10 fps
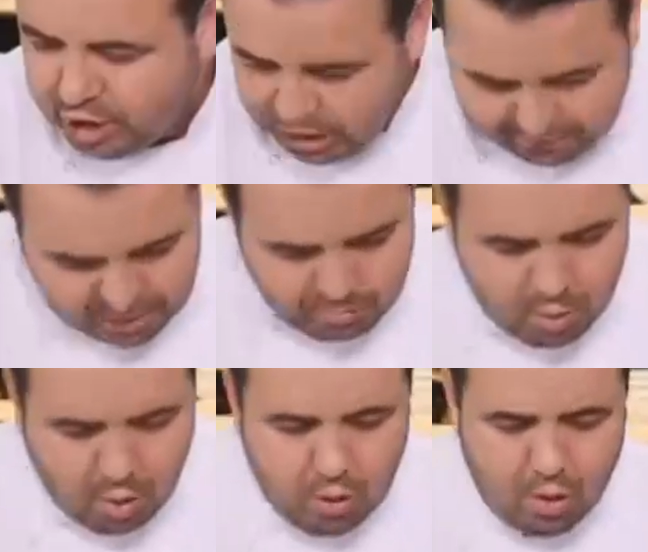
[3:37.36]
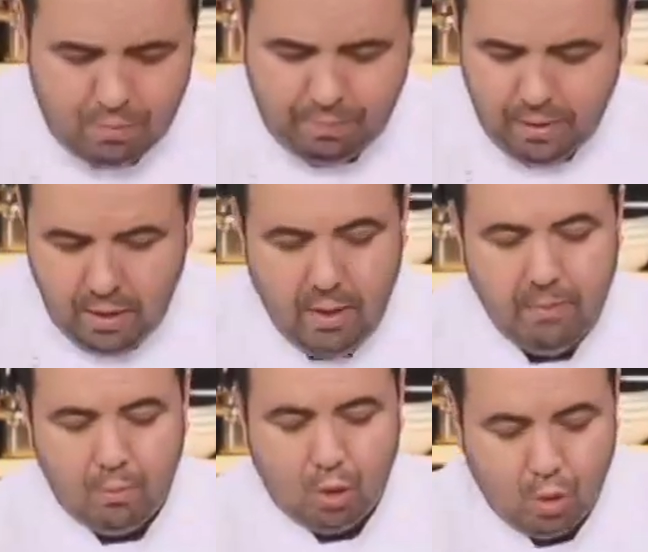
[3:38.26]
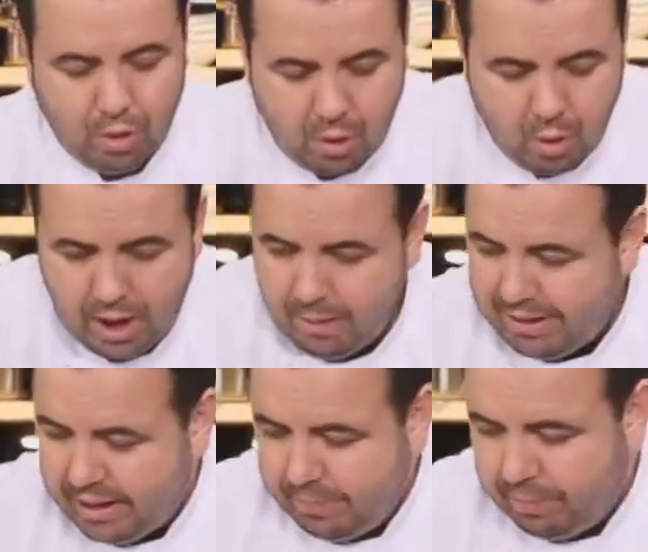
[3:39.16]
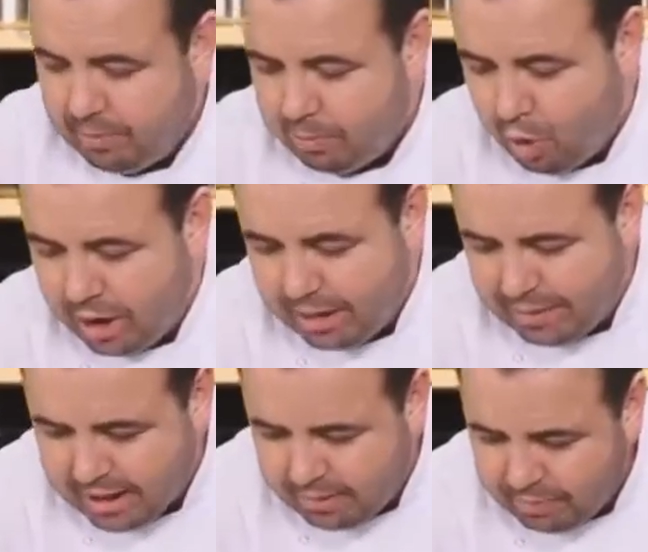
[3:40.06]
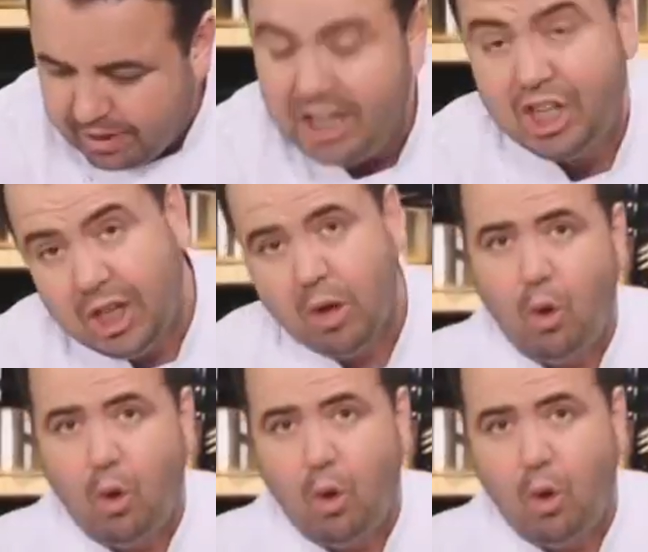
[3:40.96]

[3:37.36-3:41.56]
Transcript: Cevizimi koyuyorum. Bütün de koyabilirim, böyle edebilirim. İçine